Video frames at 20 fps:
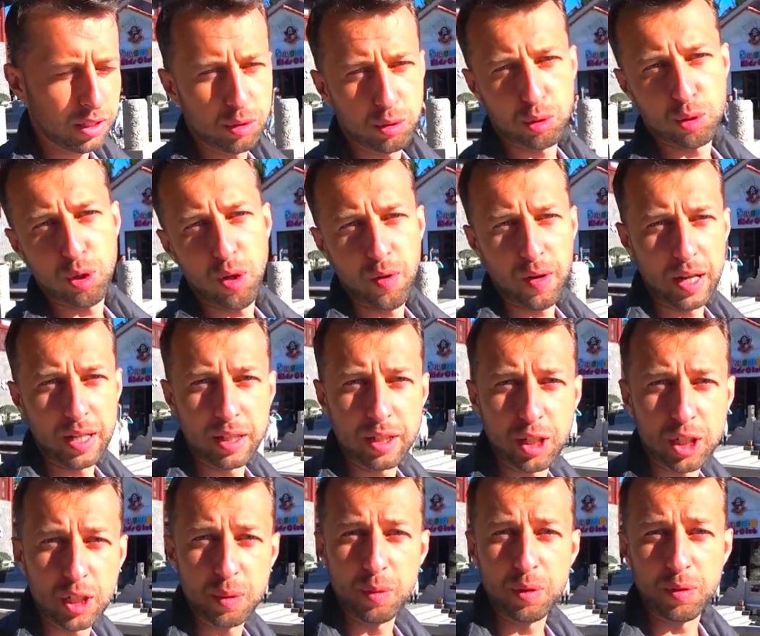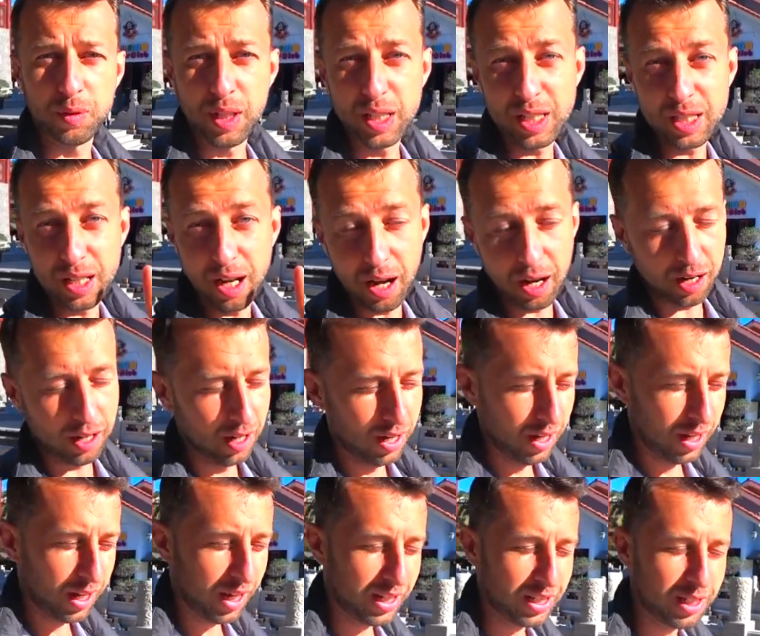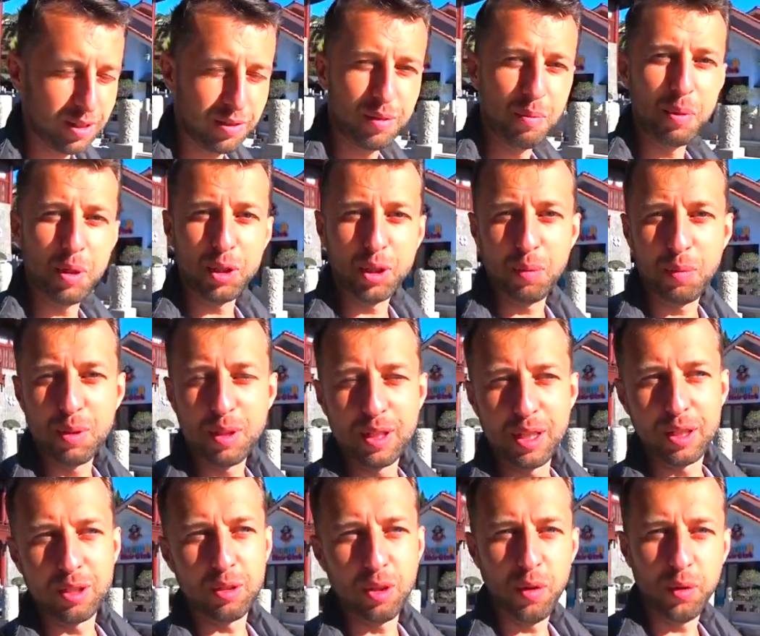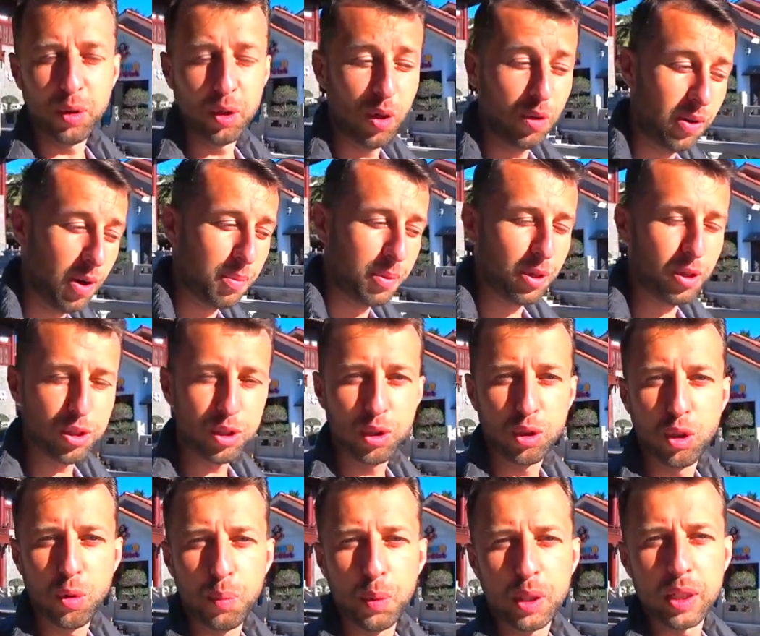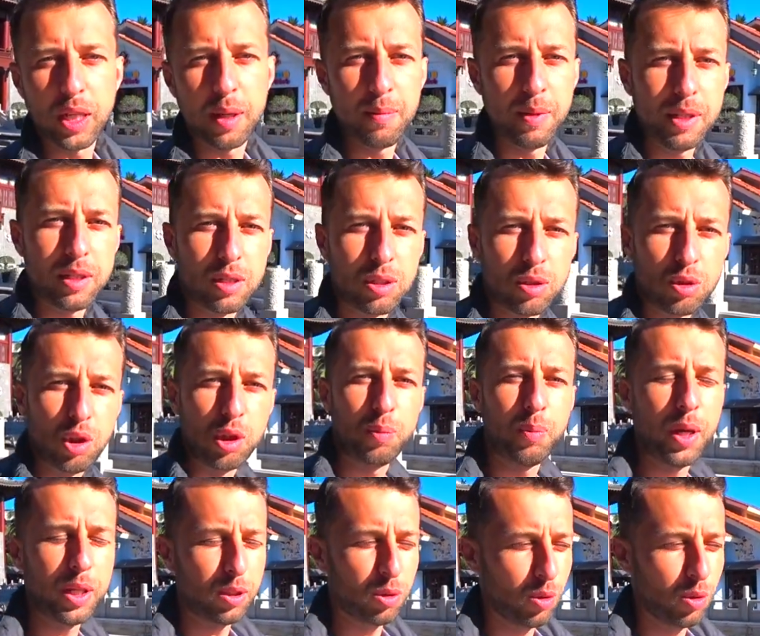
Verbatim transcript: есть условие, они должны быть в носках. Если вы придете без носков, то вам придется их купить на месте, стоит 5